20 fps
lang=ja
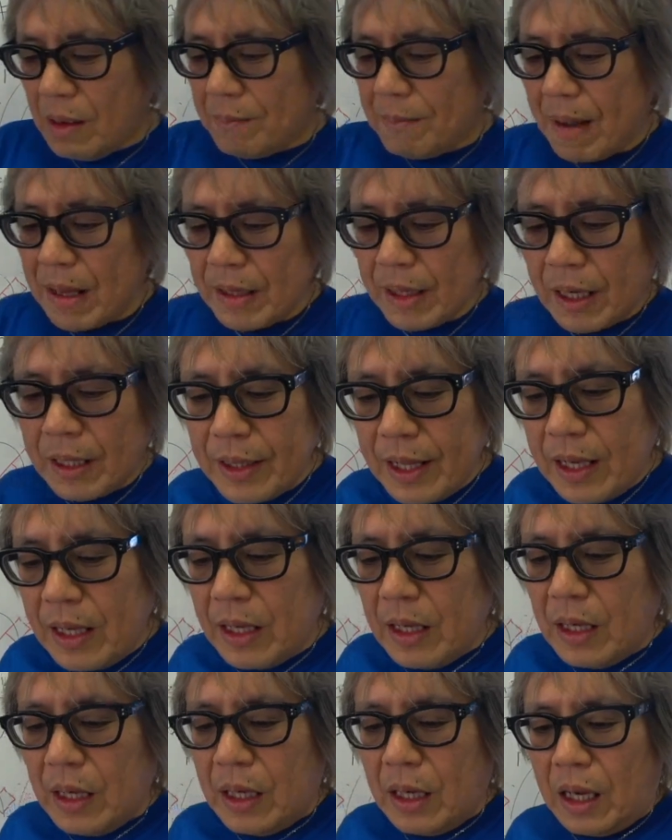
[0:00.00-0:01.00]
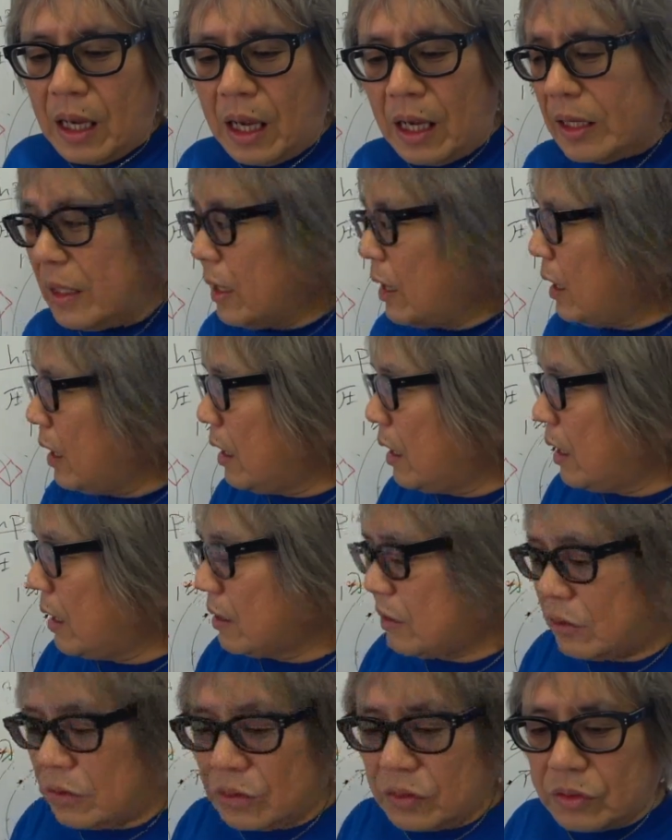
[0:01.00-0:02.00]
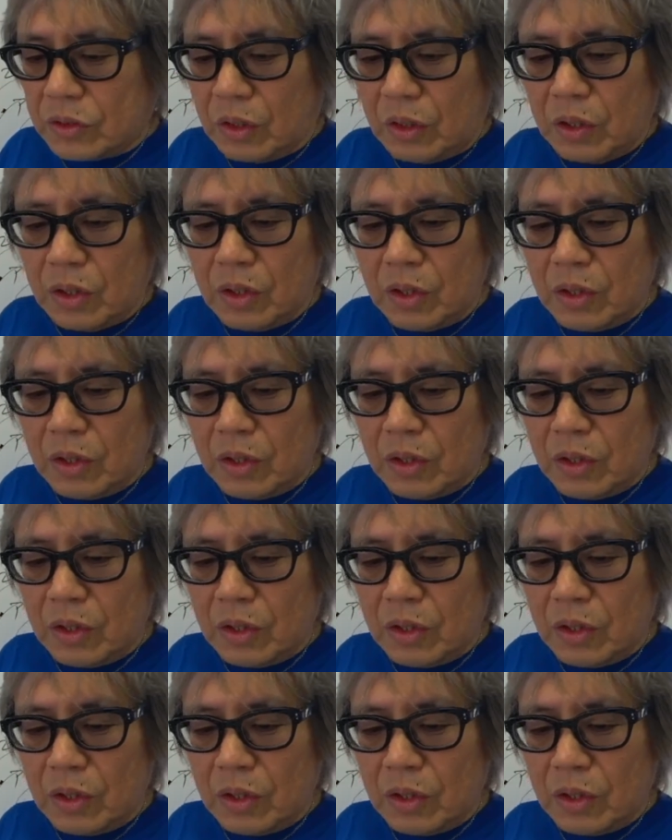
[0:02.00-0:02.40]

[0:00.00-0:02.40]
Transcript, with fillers: 真ん中ねはいえー、っと